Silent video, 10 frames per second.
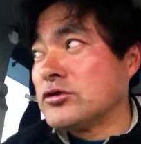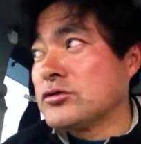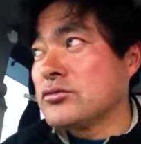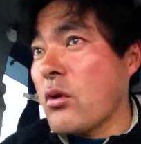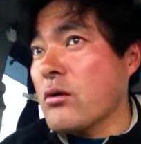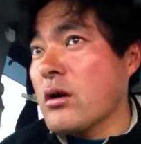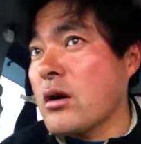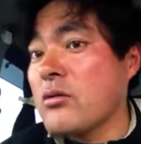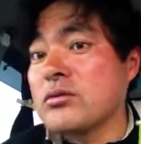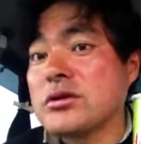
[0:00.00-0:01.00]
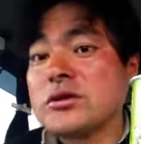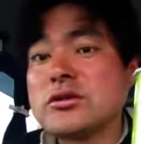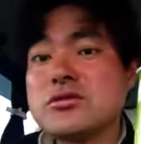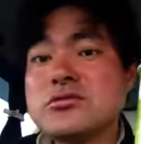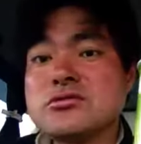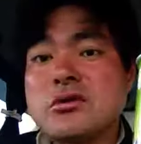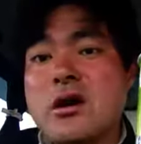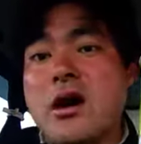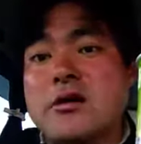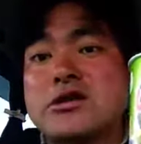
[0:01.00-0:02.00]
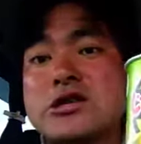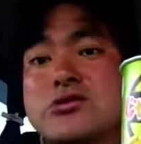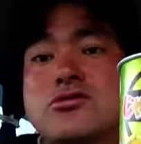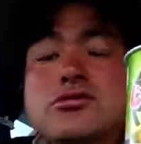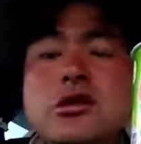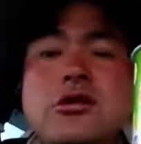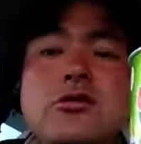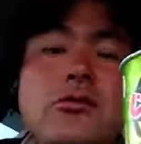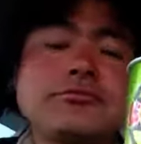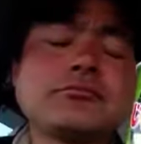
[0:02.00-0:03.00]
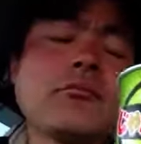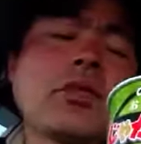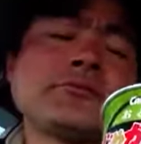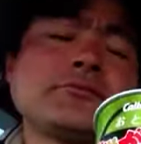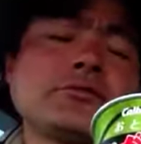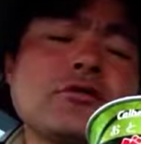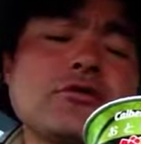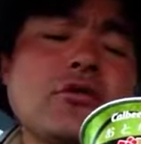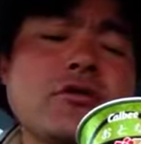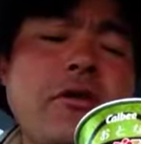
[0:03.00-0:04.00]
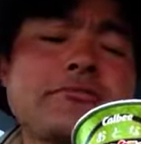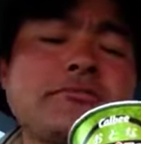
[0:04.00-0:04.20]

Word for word: 柚子の香り、柚子の味、柚子テイスト。すごいですね。